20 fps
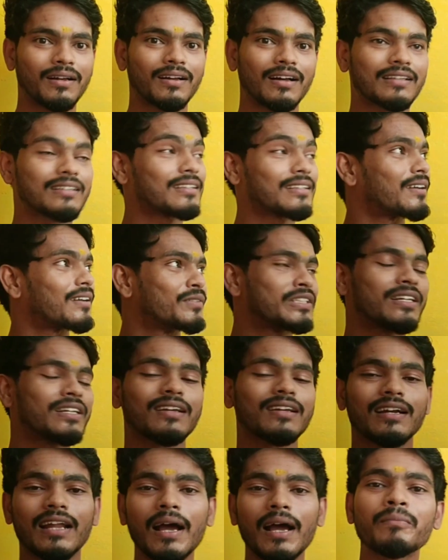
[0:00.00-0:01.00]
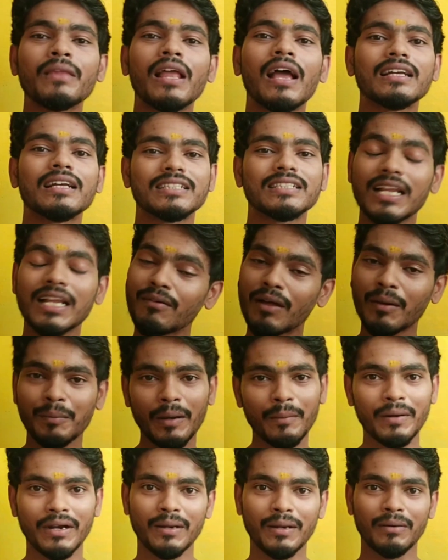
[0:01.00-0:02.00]
அதுதான் விஷயம் என்னென்னா சில்வர்
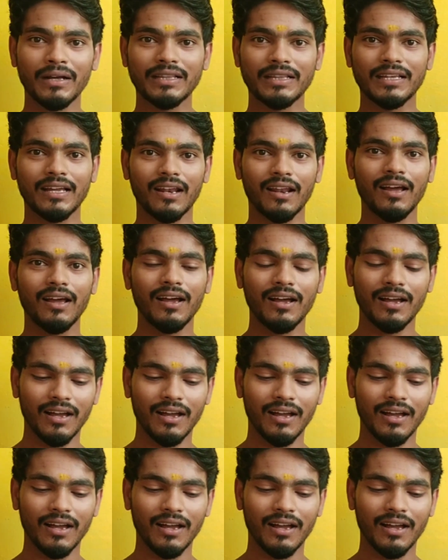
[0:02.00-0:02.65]
பிளே பட்டன் பார்த்தீங்கன்னா